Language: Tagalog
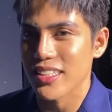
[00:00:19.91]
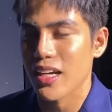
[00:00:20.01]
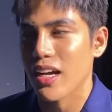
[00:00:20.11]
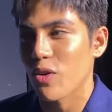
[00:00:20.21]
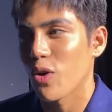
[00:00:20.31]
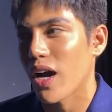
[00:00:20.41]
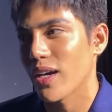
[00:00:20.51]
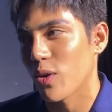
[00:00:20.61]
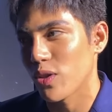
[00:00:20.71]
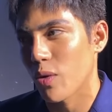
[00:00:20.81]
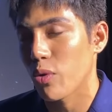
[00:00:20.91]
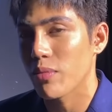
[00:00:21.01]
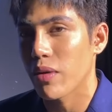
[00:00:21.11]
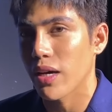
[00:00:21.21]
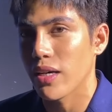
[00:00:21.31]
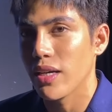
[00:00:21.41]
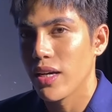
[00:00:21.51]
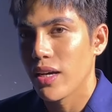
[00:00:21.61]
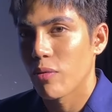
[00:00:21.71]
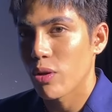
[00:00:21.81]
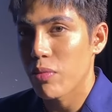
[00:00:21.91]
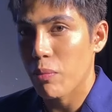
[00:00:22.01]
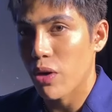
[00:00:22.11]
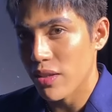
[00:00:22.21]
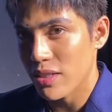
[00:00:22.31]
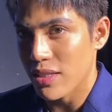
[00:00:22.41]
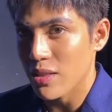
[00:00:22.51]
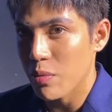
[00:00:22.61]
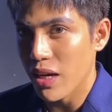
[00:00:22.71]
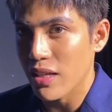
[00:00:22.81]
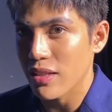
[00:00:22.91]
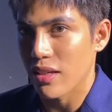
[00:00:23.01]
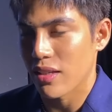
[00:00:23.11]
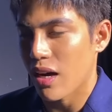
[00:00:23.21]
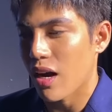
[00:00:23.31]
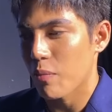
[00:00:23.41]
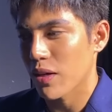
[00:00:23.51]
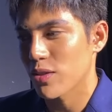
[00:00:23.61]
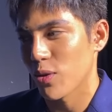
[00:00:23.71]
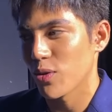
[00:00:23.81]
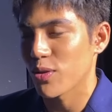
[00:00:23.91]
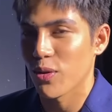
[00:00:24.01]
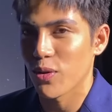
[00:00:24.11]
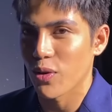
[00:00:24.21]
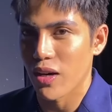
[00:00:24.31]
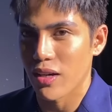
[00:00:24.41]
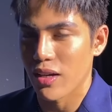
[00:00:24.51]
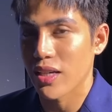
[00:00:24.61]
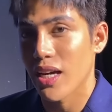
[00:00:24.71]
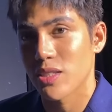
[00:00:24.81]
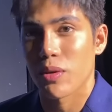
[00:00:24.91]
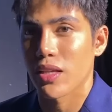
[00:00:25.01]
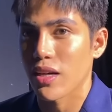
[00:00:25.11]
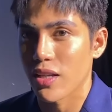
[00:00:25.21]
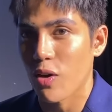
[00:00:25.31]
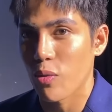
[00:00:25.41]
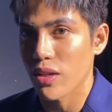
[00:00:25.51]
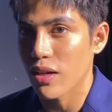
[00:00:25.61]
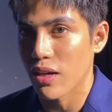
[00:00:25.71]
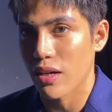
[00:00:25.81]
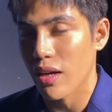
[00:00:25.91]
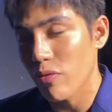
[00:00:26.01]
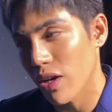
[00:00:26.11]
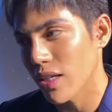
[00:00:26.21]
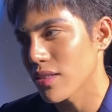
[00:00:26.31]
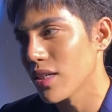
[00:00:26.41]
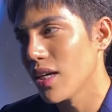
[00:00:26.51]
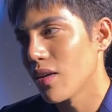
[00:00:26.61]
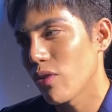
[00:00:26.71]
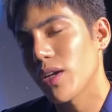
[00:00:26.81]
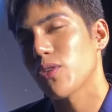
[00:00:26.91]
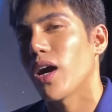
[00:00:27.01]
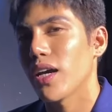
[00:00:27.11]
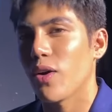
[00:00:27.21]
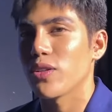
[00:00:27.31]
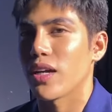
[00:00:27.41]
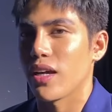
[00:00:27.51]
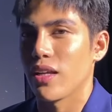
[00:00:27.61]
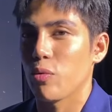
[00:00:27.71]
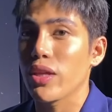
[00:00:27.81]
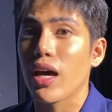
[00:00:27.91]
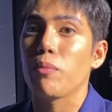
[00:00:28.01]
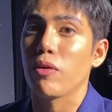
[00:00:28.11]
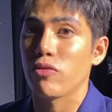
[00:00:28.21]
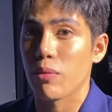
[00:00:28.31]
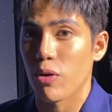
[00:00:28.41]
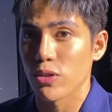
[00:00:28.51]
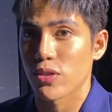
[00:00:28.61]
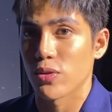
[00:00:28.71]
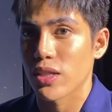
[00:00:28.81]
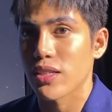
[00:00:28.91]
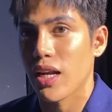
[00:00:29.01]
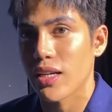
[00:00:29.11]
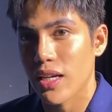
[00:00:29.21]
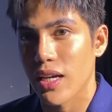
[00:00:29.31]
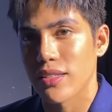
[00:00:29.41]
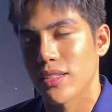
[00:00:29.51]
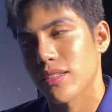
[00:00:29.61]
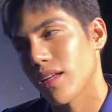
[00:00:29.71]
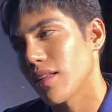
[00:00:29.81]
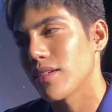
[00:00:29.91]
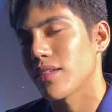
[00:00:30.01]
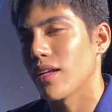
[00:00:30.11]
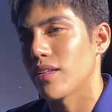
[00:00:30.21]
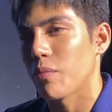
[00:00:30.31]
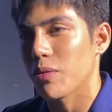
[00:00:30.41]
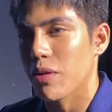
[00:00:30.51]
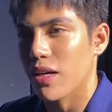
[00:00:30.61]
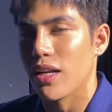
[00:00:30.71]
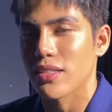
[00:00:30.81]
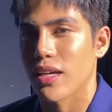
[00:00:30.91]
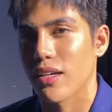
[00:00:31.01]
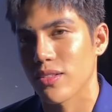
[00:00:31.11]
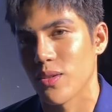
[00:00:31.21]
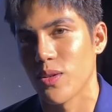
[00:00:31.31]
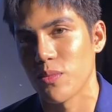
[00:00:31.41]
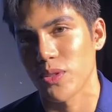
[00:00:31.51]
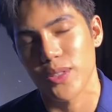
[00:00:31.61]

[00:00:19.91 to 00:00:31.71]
Kasi nga, kung kaya ko na with my with my brothers SB19, nakakapag solo-solo engagement na rin ako with the events. Feeling ko kaya ko na rin, with the help of them also, na sila yung nag insist na hindi still dapat mag-release ka ng solo mo.